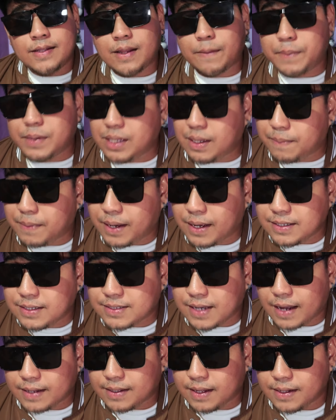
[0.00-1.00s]
na binibigay
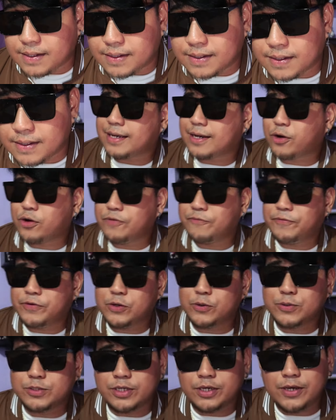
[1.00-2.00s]
sa atin.
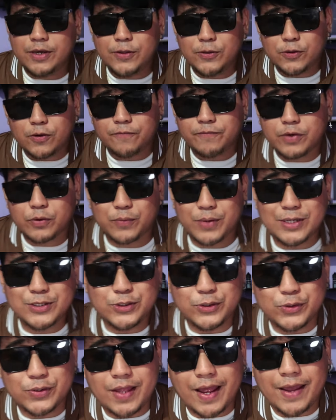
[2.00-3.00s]
Confusing interview
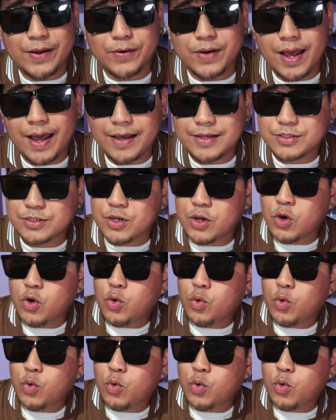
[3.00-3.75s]
question tayo guys.